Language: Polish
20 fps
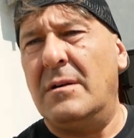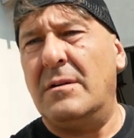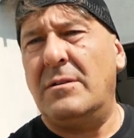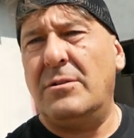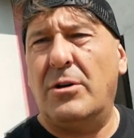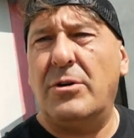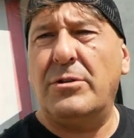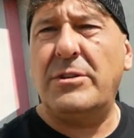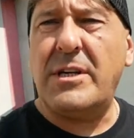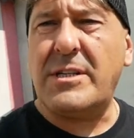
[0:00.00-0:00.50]

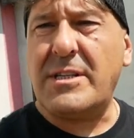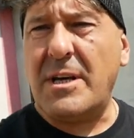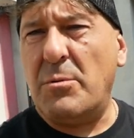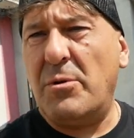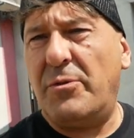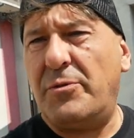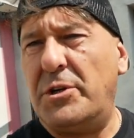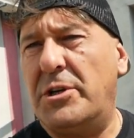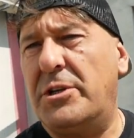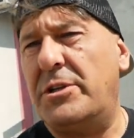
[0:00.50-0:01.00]
No
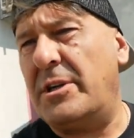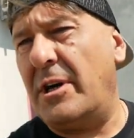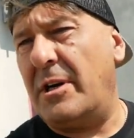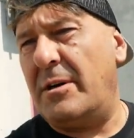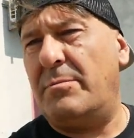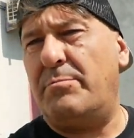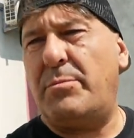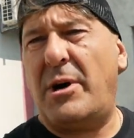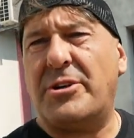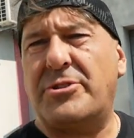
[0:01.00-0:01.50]

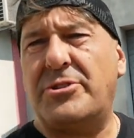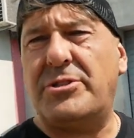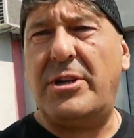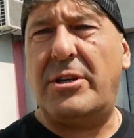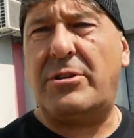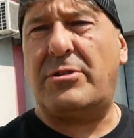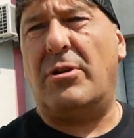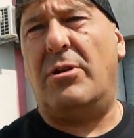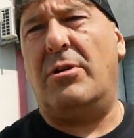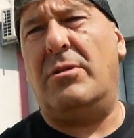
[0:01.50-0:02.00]
niesamowite,
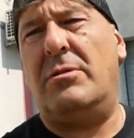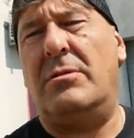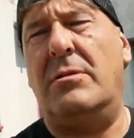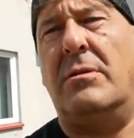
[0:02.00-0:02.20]
patrzcie to.